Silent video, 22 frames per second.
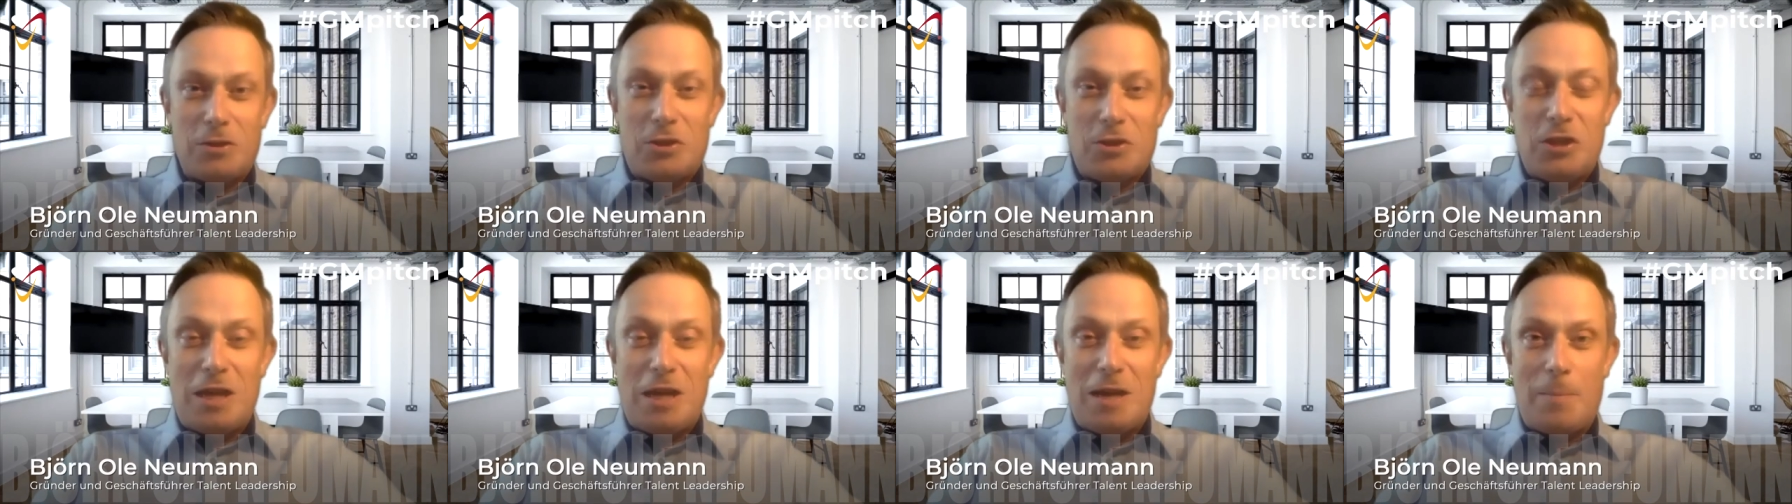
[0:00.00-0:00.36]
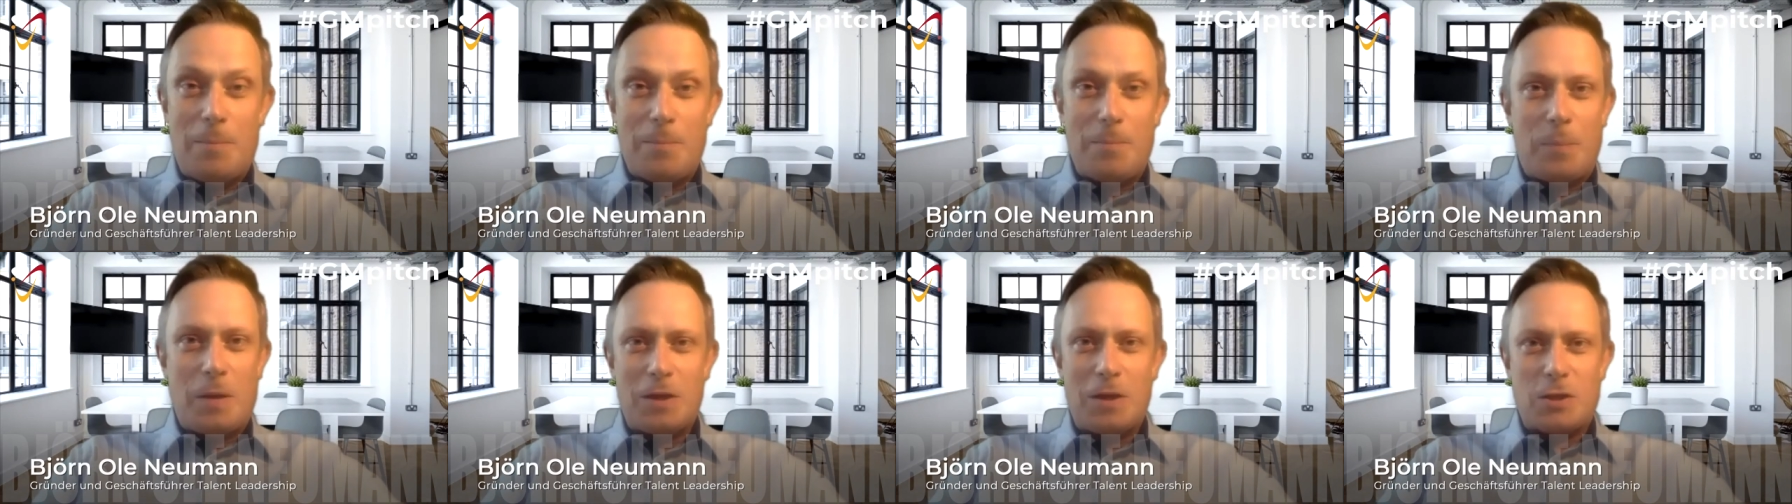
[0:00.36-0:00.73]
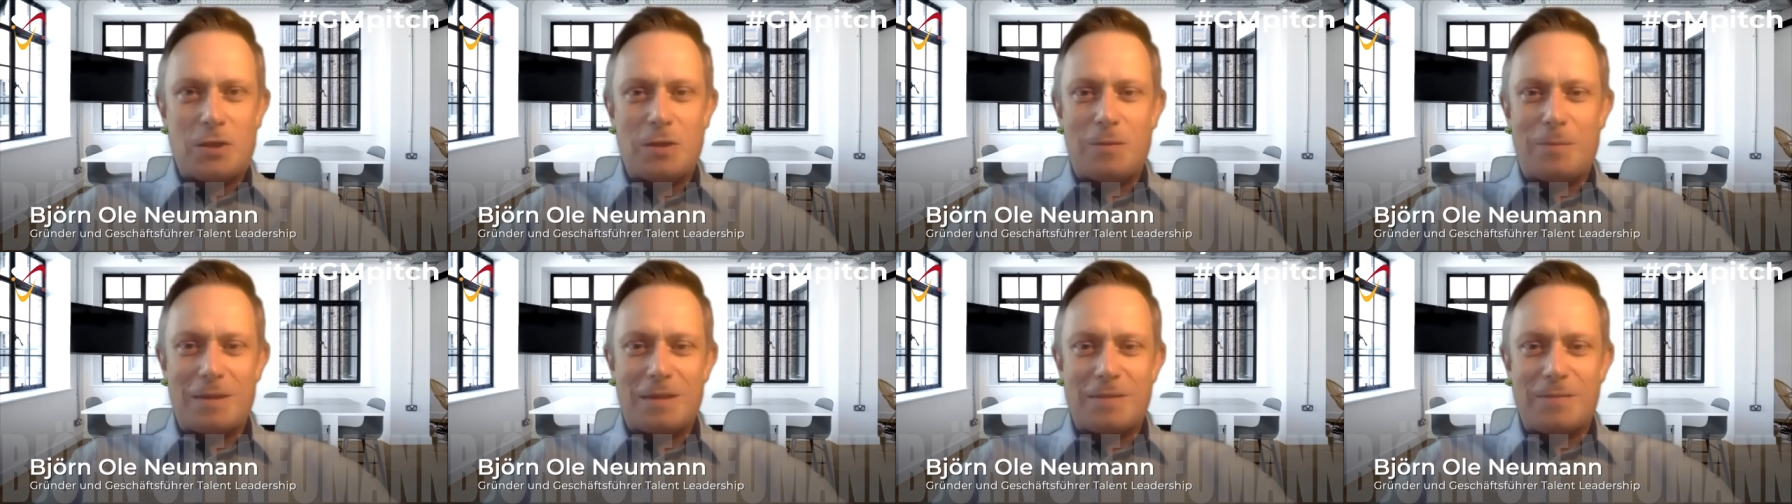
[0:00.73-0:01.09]
GM Pitch
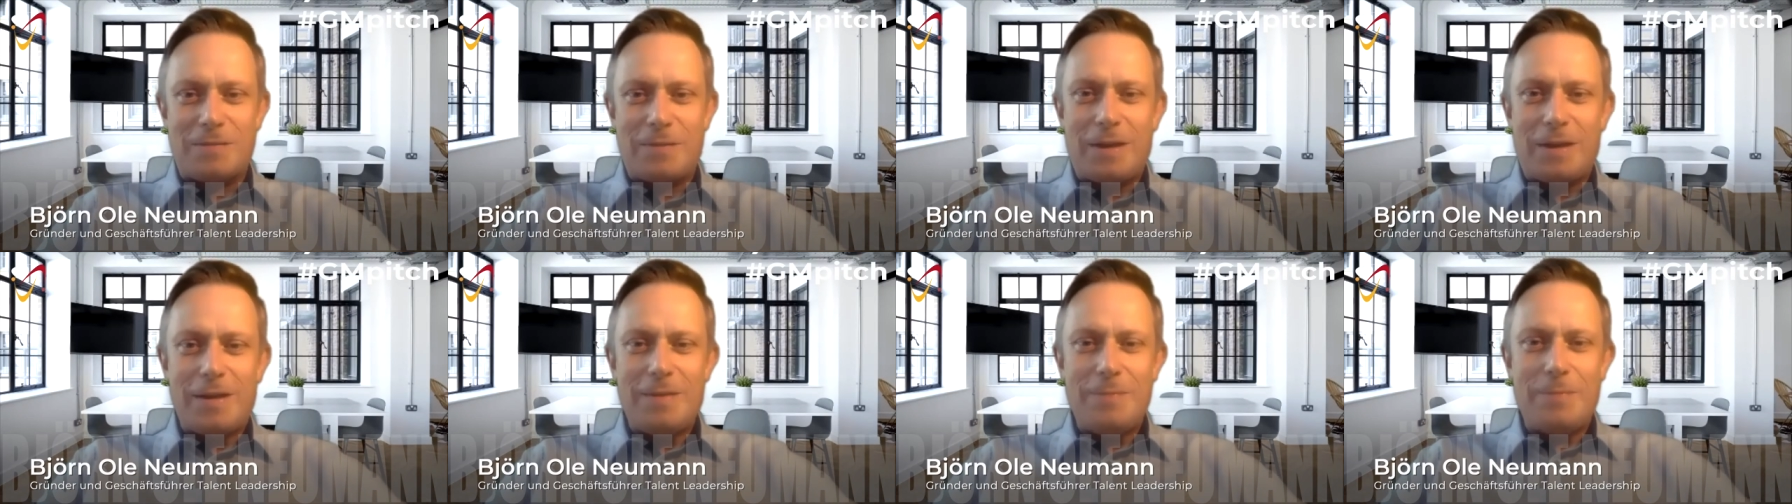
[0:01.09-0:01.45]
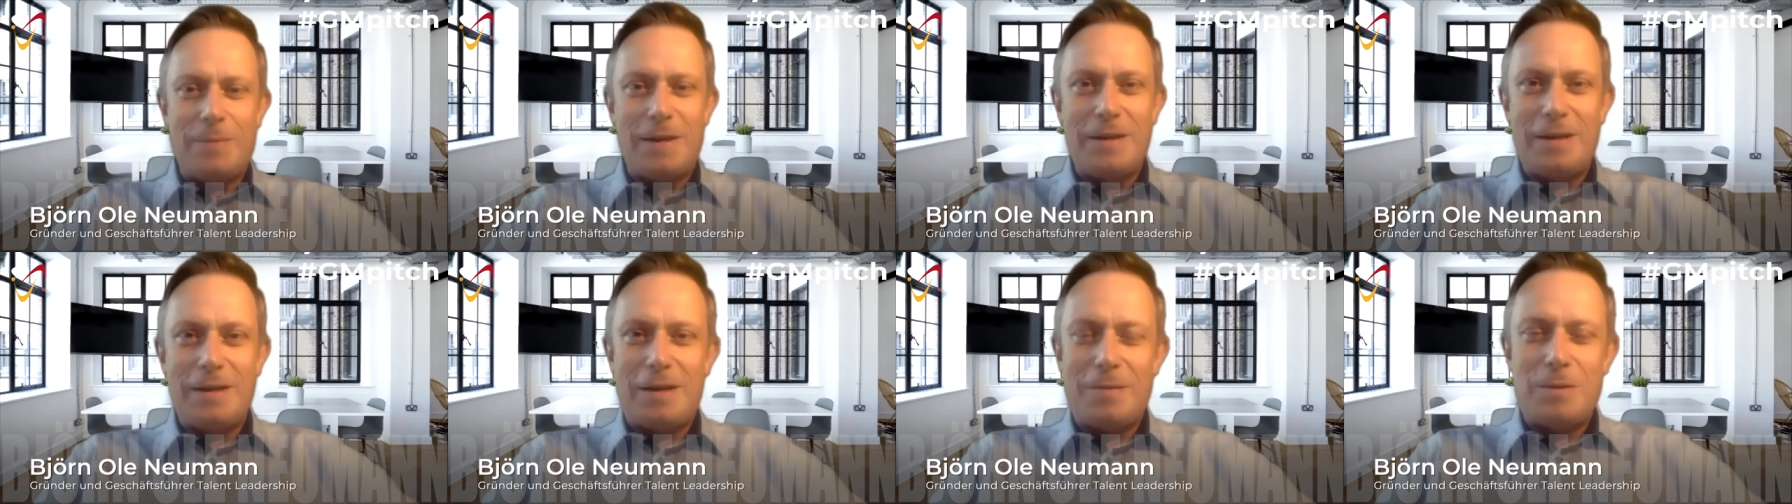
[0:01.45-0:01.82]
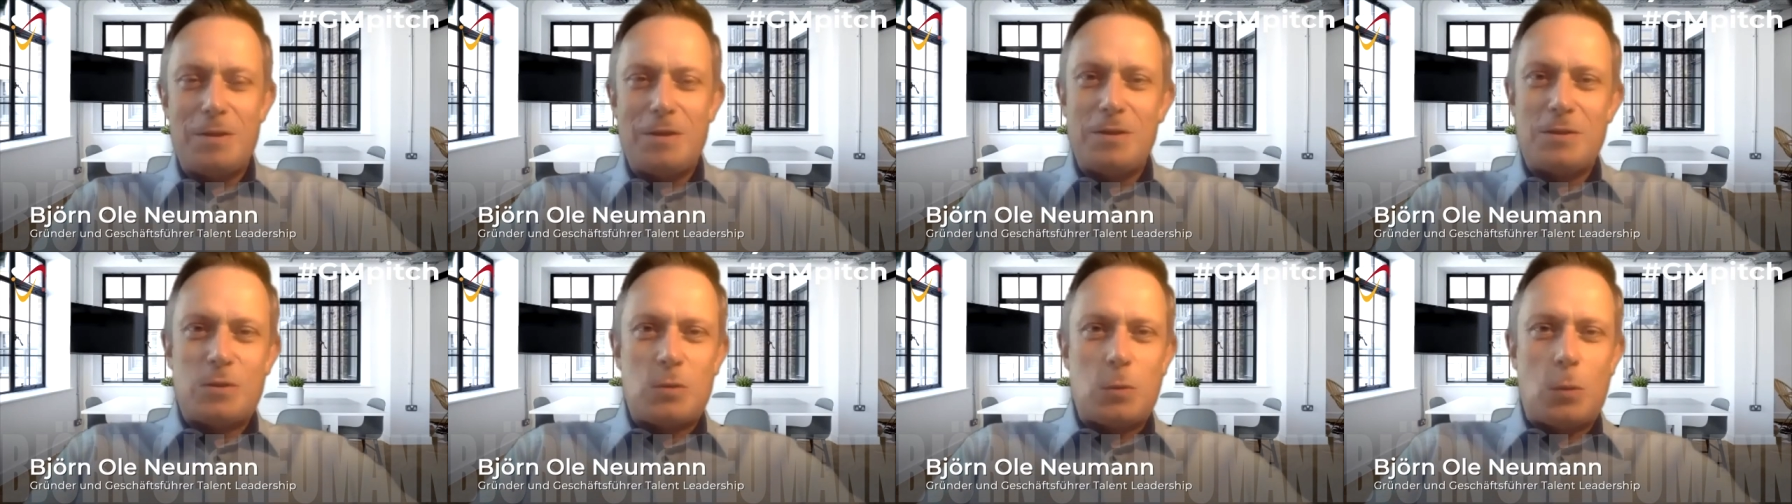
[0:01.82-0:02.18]
Nummer zwei. Mein Name
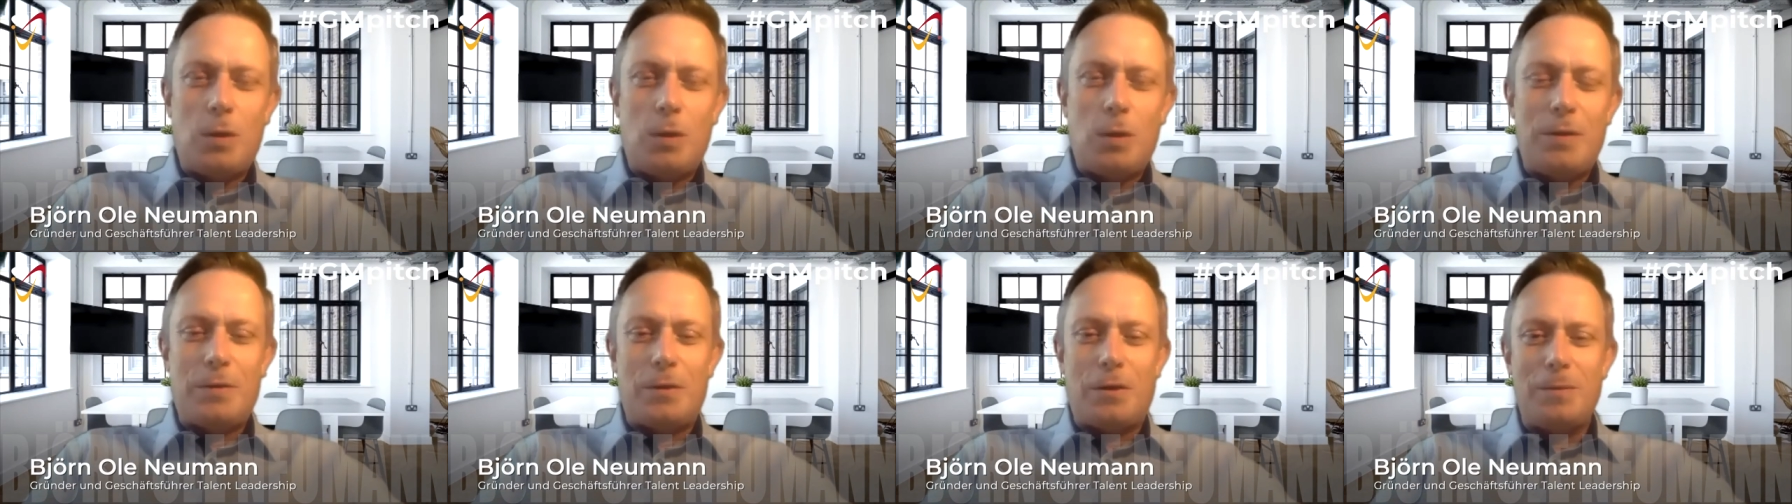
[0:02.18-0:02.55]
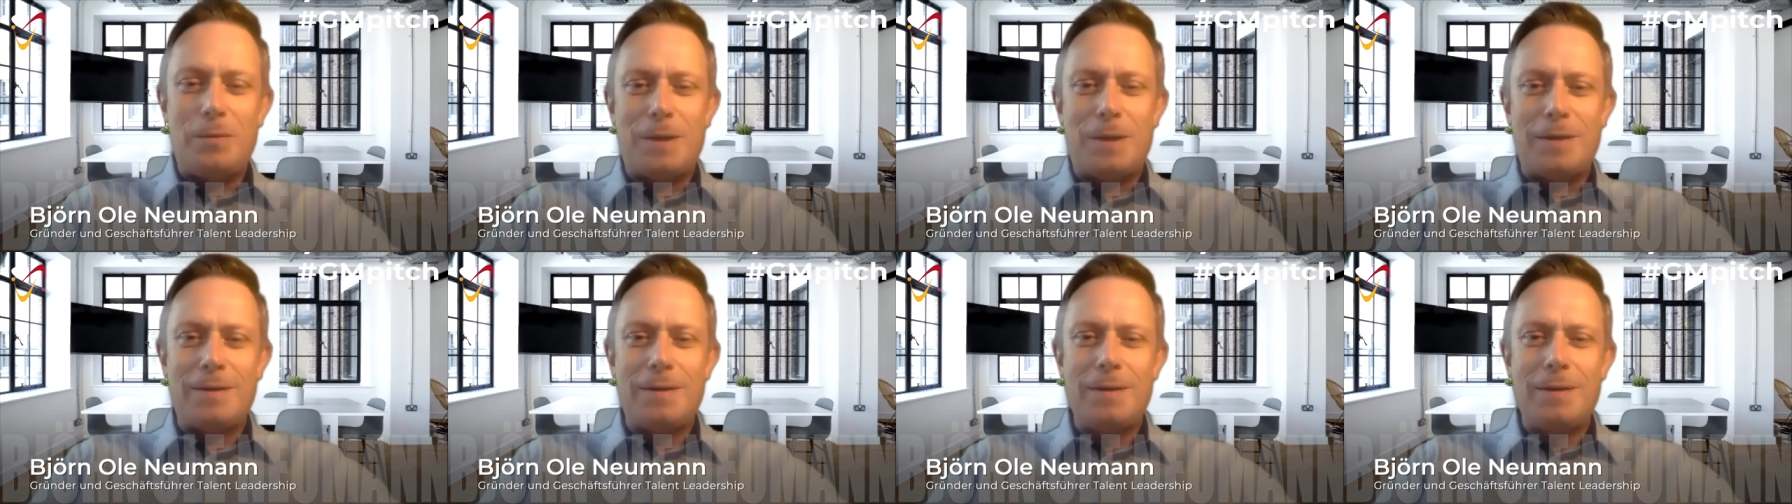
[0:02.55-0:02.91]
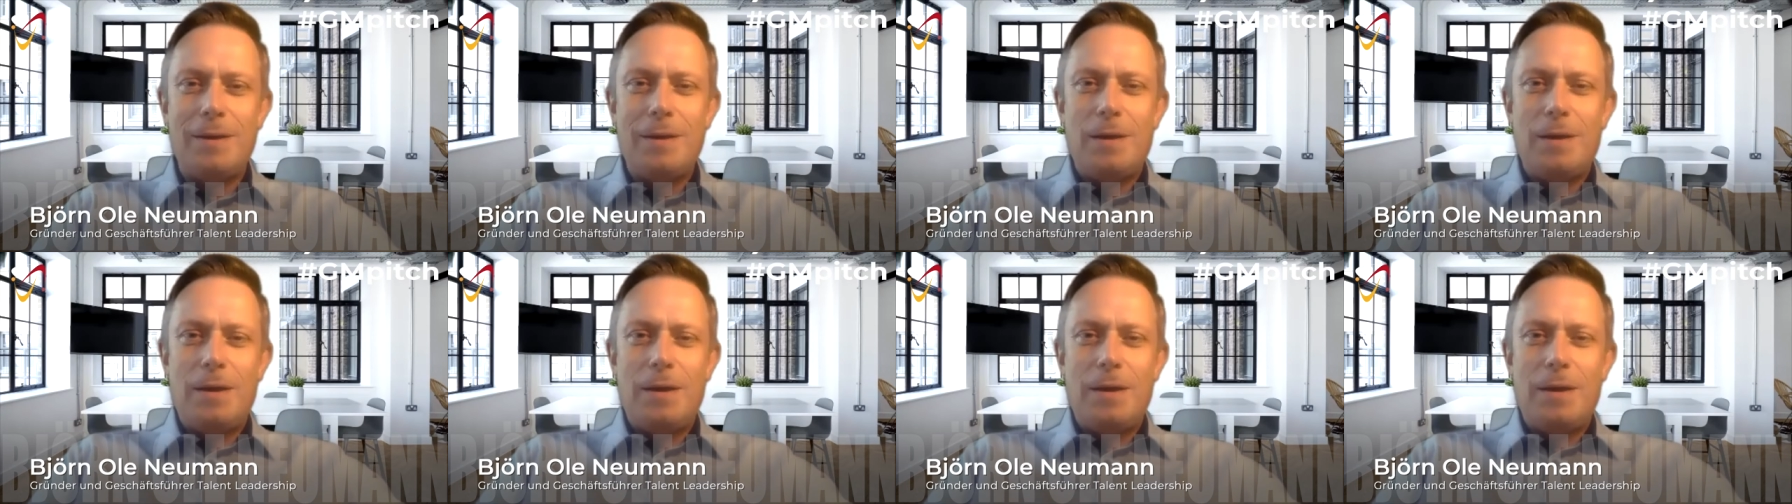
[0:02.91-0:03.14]
ist Ole Neumann.